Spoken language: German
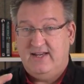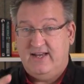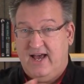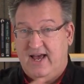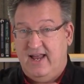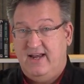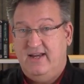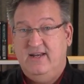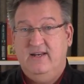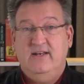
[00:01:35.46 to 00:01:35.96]

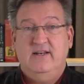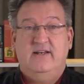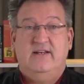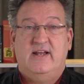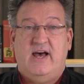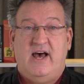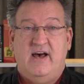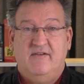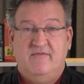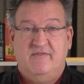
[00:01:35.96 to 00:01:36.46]
dann
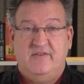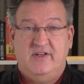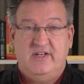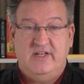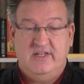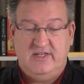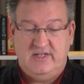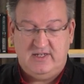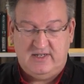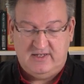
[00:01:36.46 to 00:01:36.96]
darf
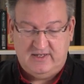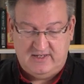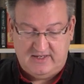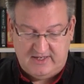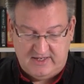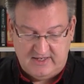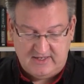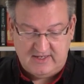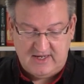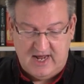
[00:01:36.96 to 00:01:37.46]
ich
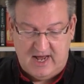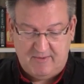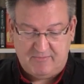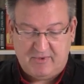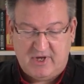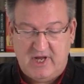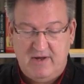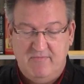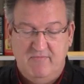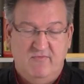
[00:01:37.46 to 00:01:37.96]
diesen
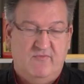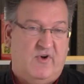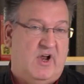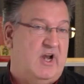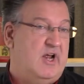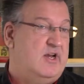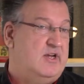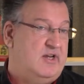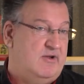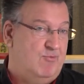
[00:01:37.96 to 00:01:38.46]
abgeben,
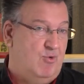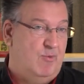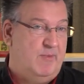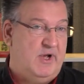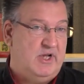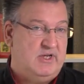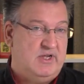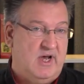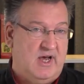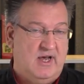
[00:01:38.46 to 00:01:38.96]
weil er in dem
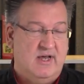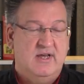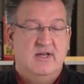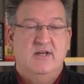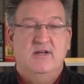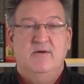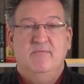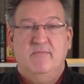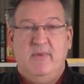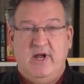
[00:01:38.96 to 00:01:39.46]
Moment ja
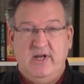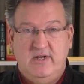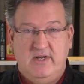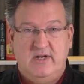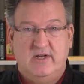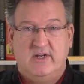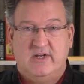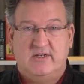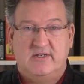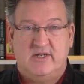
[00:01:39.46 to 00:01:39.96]
mein
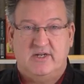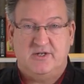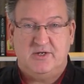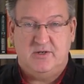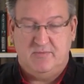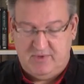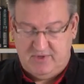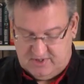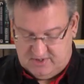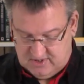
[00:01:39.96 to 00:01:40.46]
niedrigster
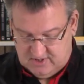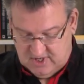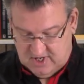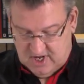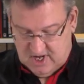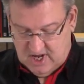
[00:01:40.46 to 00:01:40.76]
Chip ist.